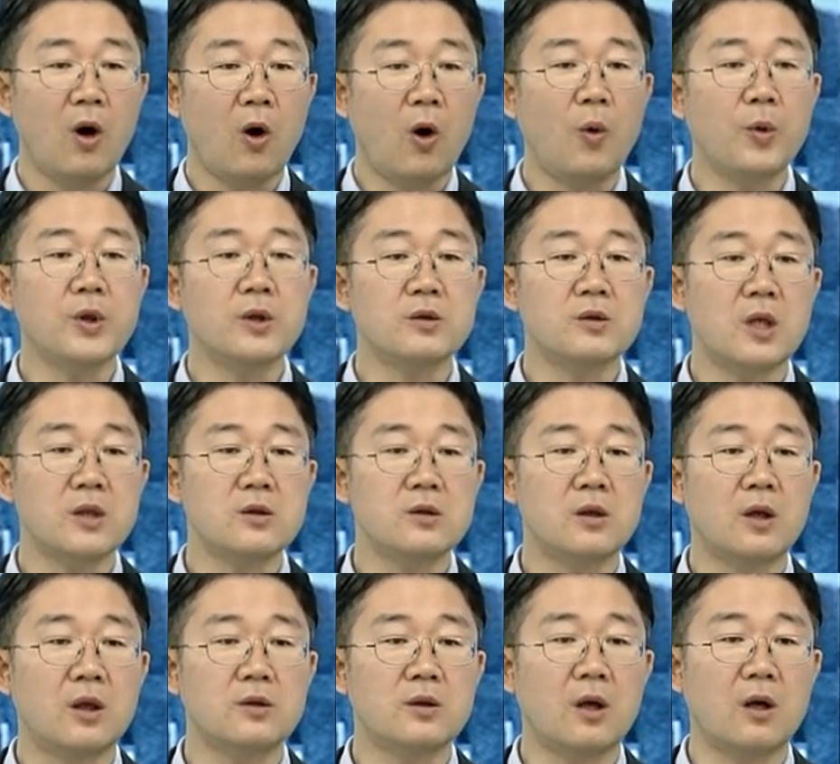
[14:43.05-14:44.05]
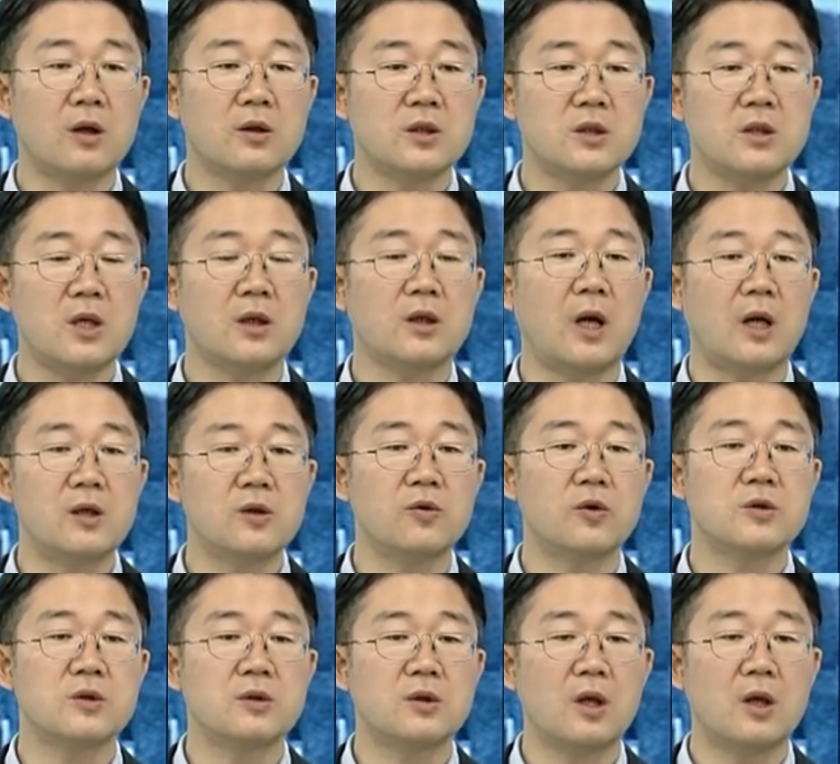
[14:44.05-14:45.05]
허위 사실을 갖다가 시장에 알린
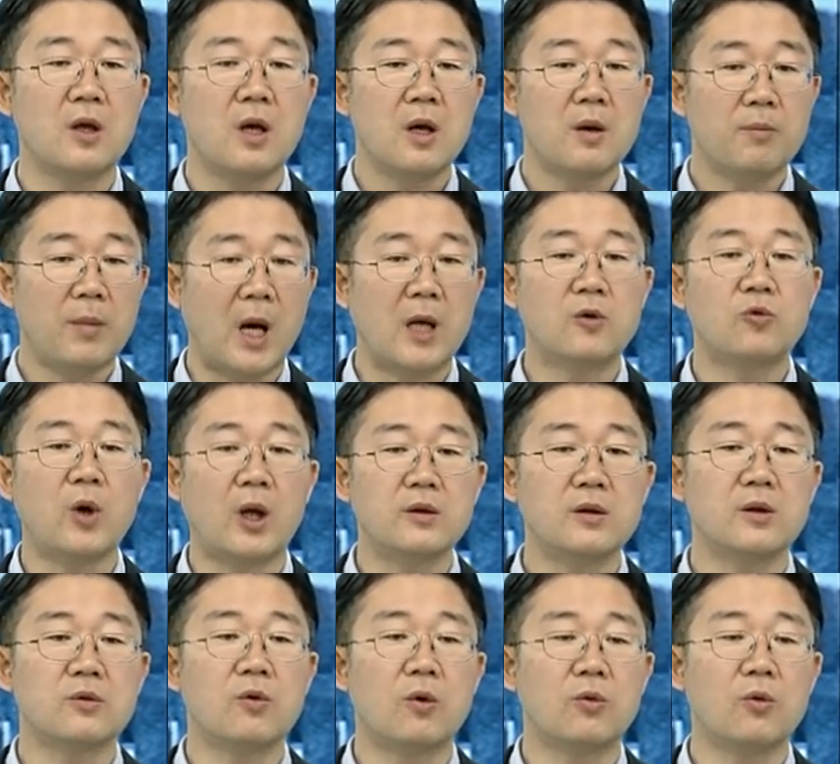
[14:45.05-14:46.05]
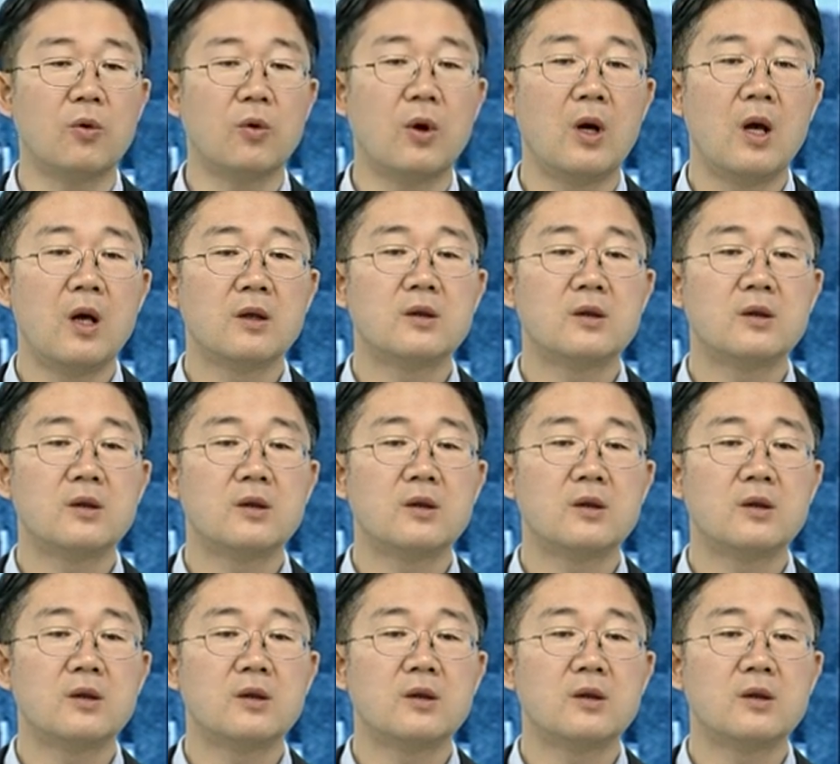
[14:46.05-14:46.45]
것인데 말도 안 되는 거고.